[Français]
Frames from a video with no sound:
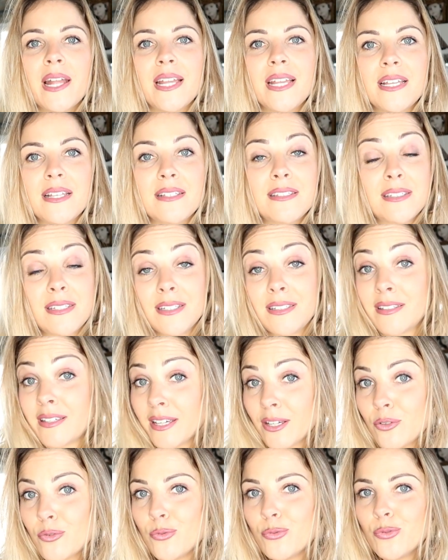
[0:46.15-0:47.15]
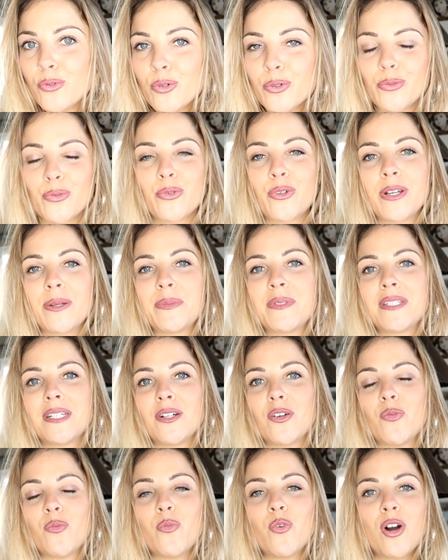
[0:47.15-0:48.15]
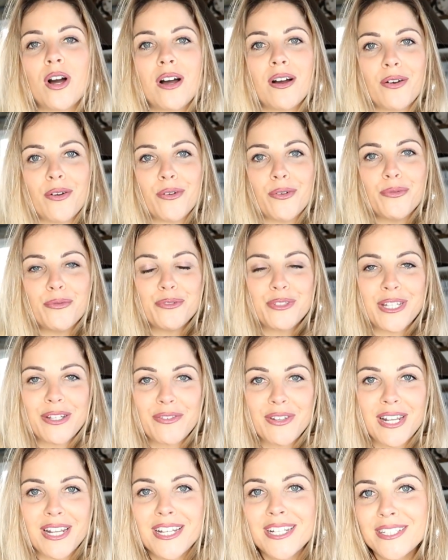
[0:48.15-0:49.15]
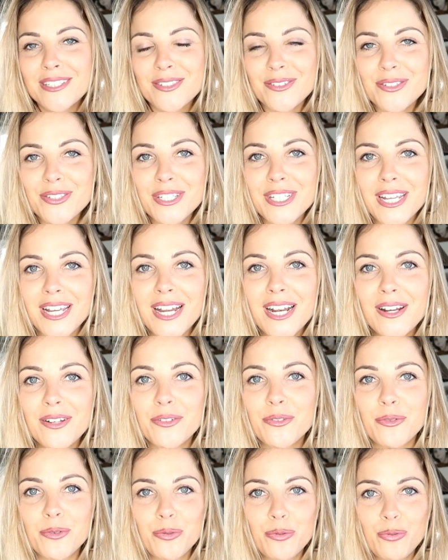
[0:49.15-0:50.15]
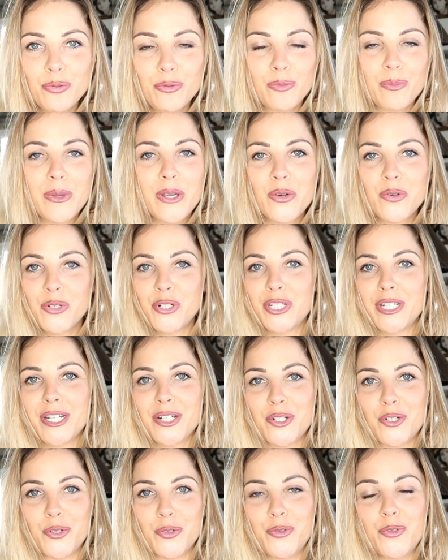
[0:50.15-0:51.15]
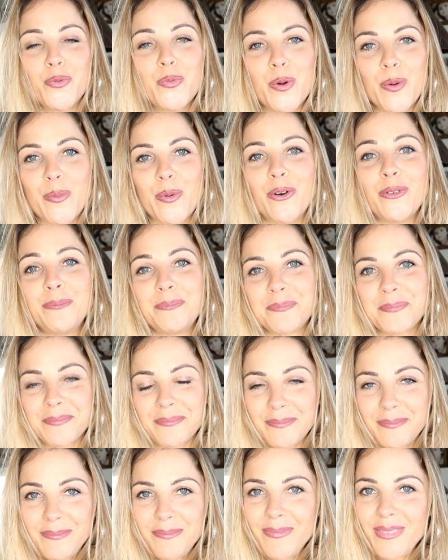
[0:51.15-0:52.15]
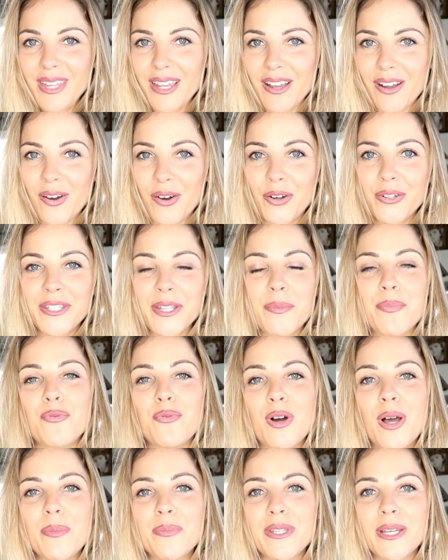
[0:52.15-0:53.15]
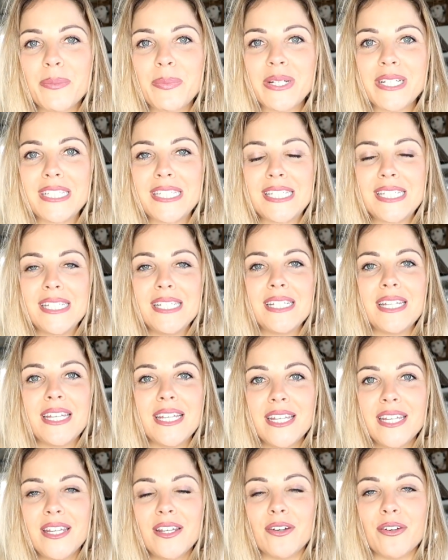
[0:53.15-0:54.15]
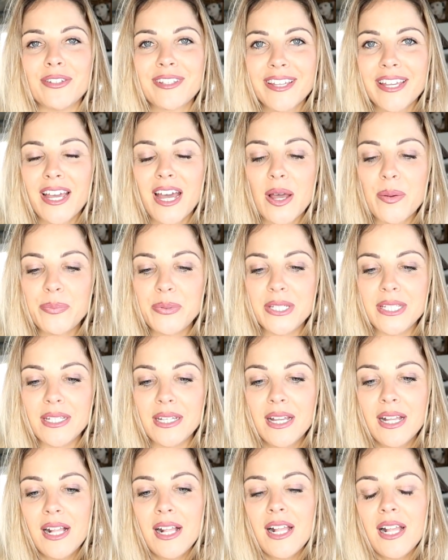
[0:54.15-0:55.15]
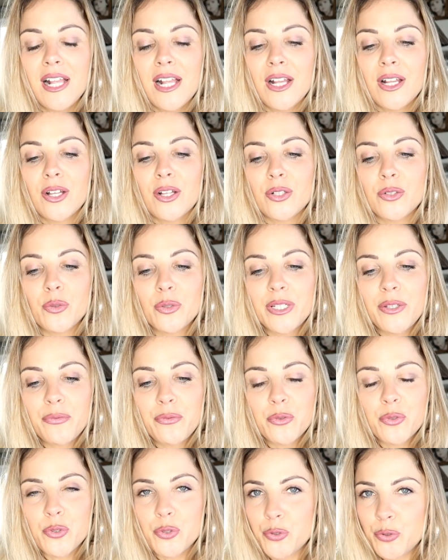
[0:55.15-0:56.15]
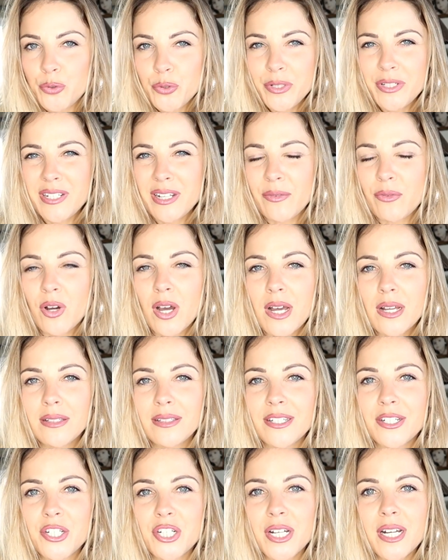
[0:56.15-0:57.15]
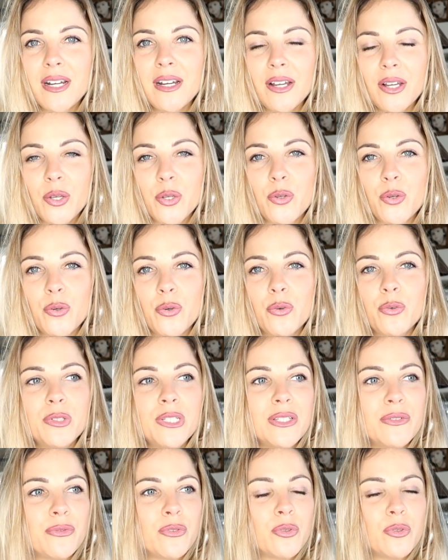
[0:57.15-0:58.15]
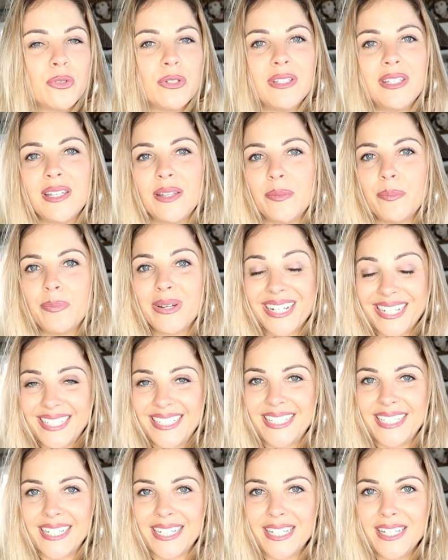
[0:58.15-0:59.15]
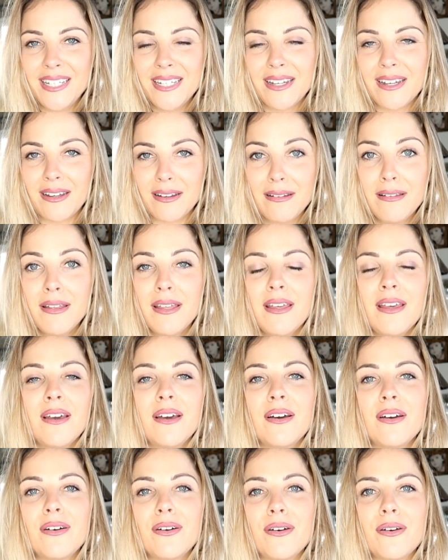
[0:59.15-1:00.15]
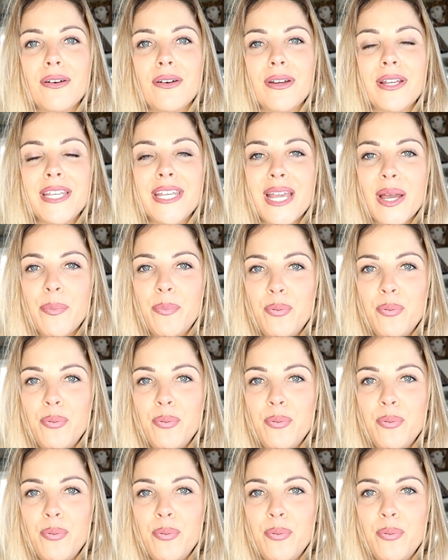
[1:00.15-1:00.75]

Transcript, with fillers: et c'est très court. Donc comme ça, au moins, euh, vous avez l'essentiel de toutes mes recherches du moment en des points bien précis et euh, très rapides. Donc il faut juste savoir déjà qu'au niveau des bactéries, hein, euh, il y a